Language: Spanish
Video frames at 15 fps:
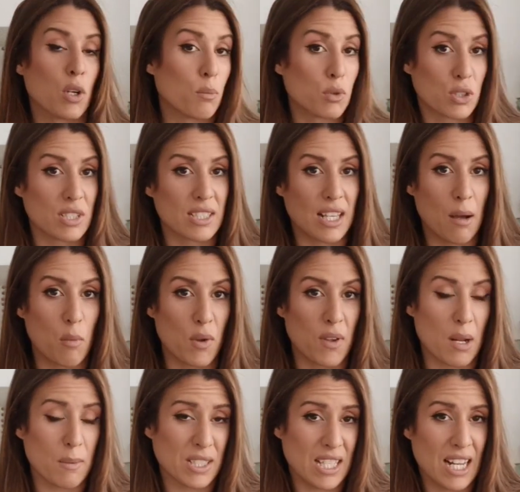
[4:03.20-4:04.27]
bueno, pues que está muy
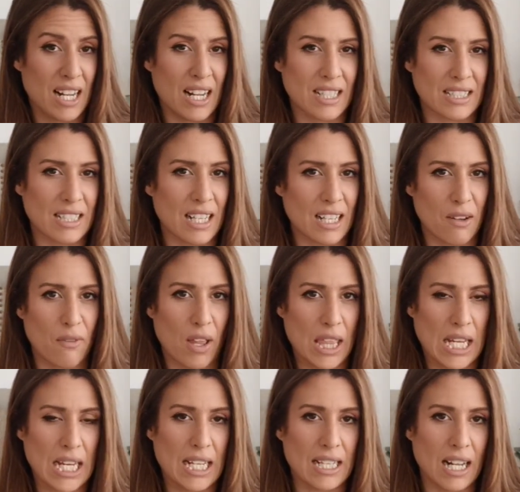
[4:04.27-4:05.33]
bien, además tiene la cita que
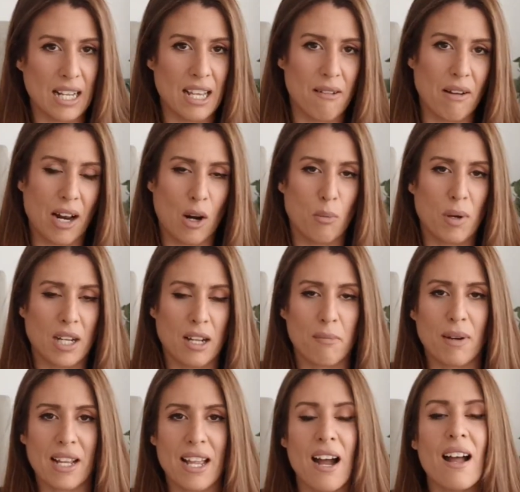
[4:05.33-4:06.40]
facilita el llevarlo para que
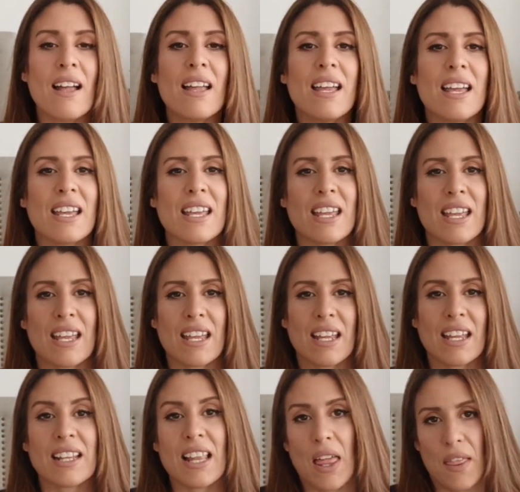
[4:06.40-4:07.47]
vaya
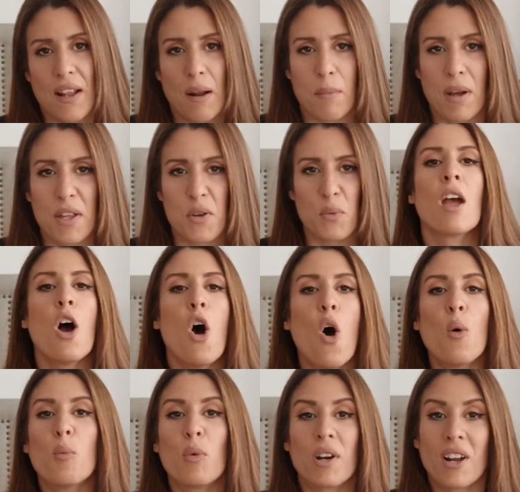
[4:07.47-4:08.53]
y te hace el apaño.
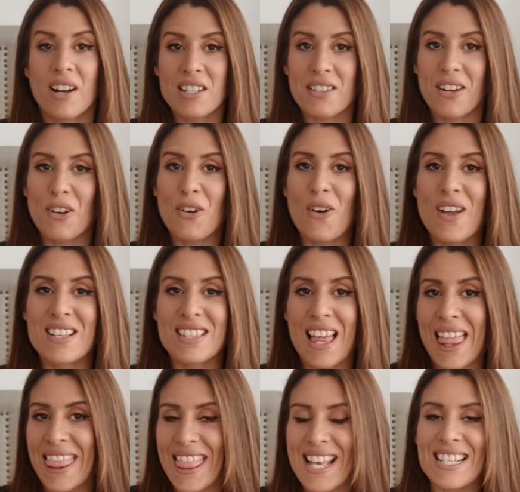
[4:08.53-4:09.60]
Bueno, ahora os traigo
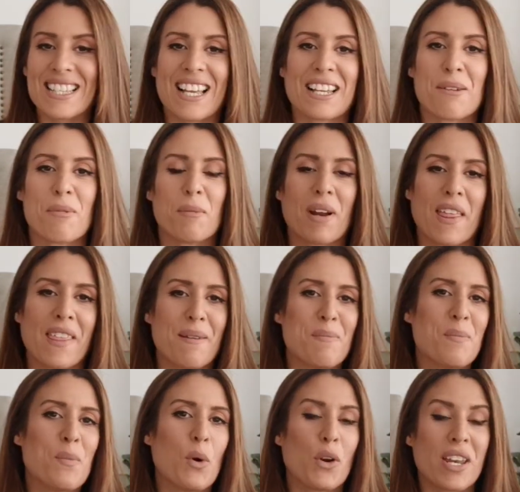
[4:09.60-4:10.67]
esta cesta que me parece
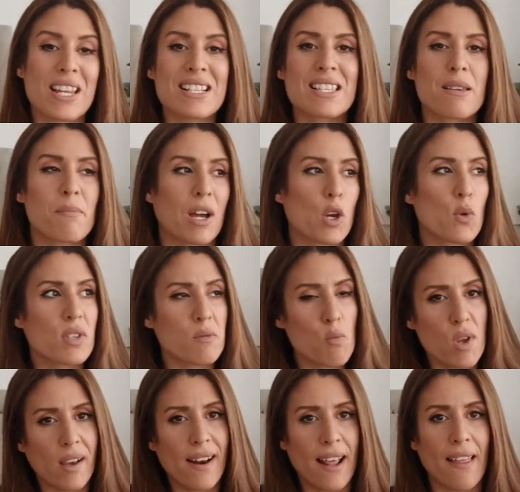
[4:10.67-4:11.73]
monísima, no es
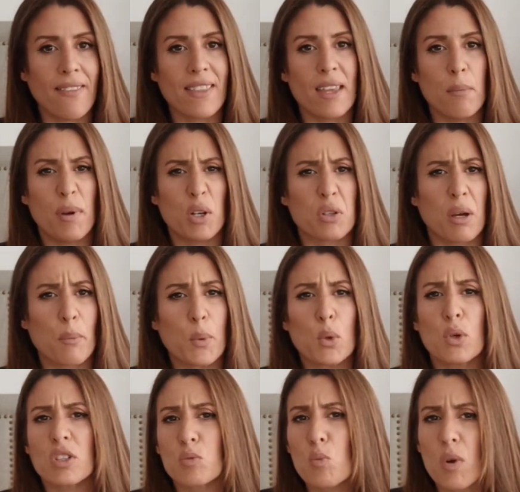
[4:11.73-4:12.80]
muy grande, pero
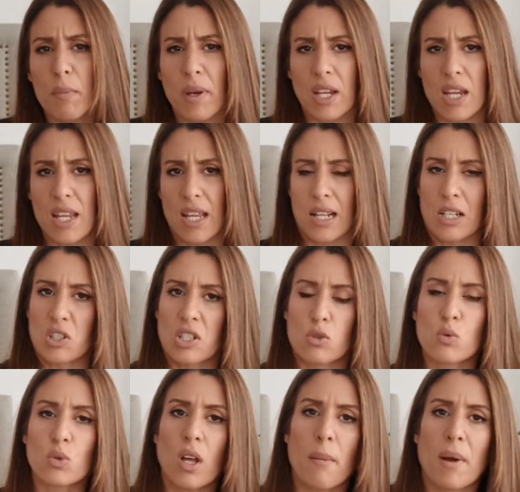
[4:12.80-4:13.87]
tampoco es muy pequeñita, o sea,
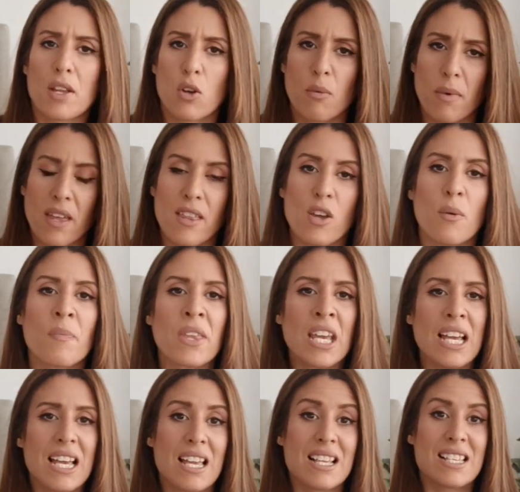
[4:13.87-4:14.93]
es un tamaño medio,
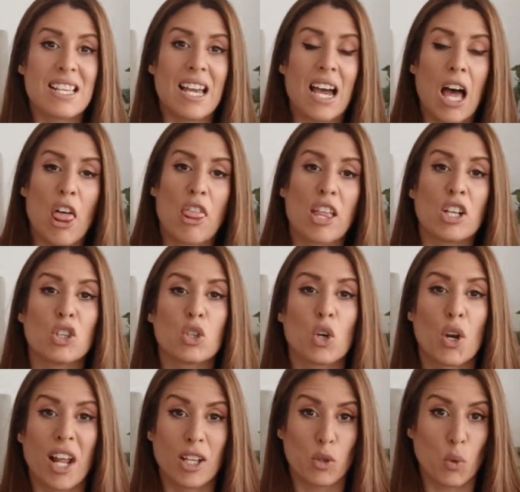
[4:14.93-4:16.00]
es de
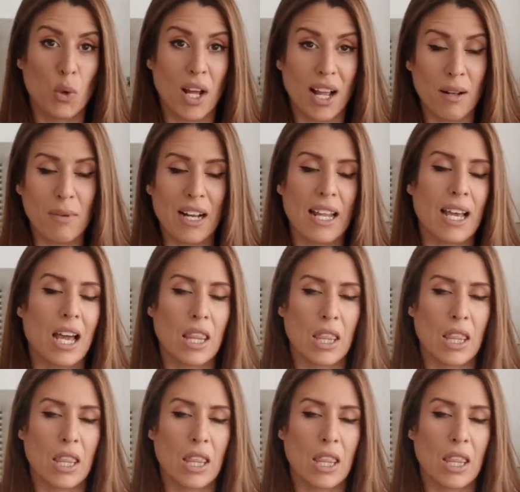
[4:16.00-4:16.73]
jacinto natural, ¿vale?